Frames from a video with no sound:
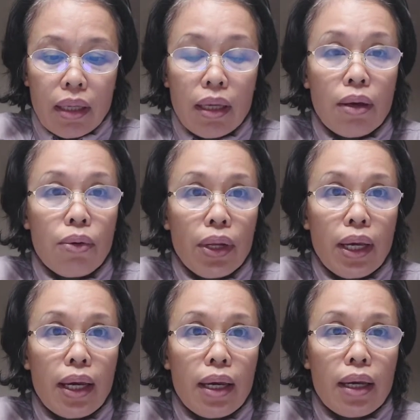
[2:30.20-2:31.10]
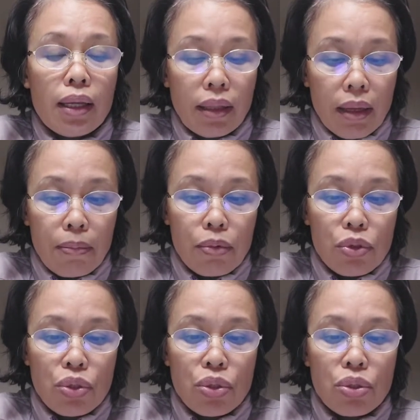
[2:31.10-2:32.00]
i-connect.
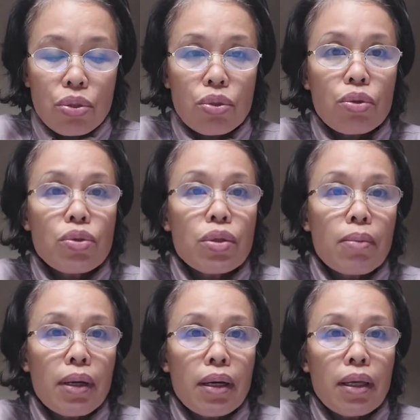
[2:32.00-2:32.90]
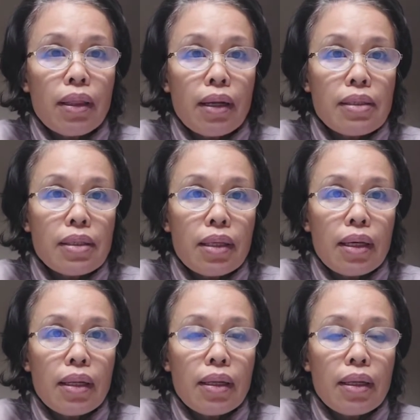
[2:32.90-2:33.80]
Tapos, doon sa mga
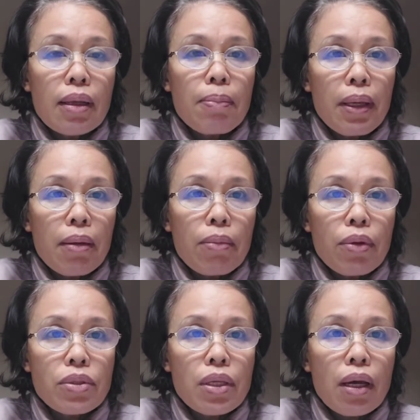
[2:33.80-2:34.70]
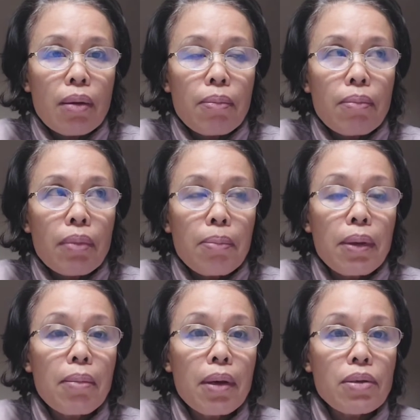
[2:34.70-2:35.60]
interested, i-PM nyo sa,
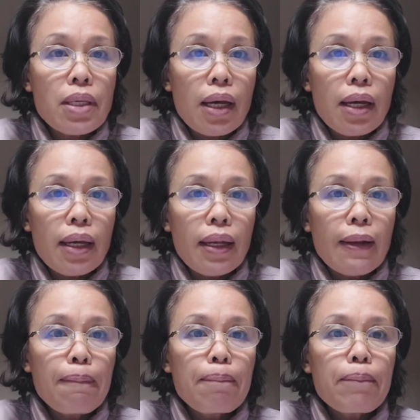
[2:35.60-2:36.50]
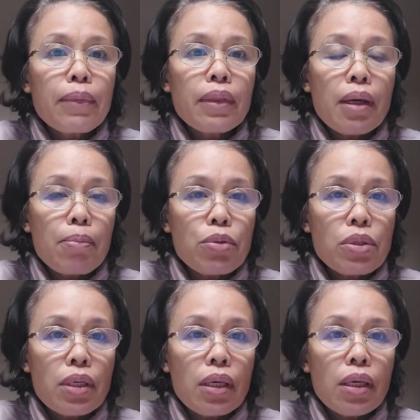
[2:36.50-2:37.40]
mag-PM kayo sa akin, tapos
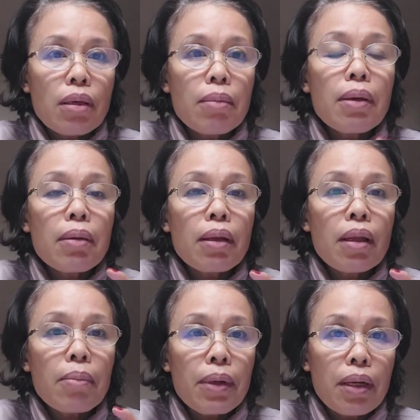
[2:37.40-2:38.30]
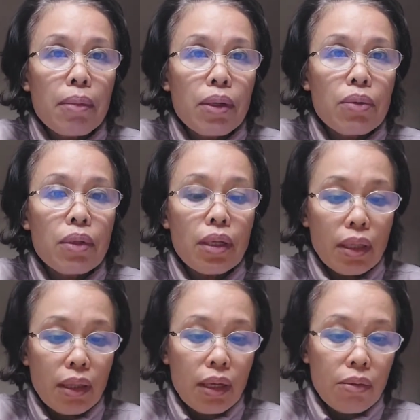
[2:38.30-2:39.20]
eh, may number naman doon
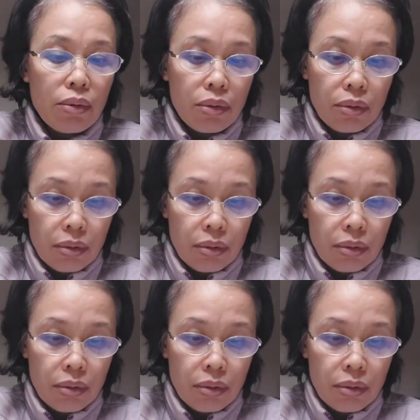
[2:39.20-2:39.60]
ng tao.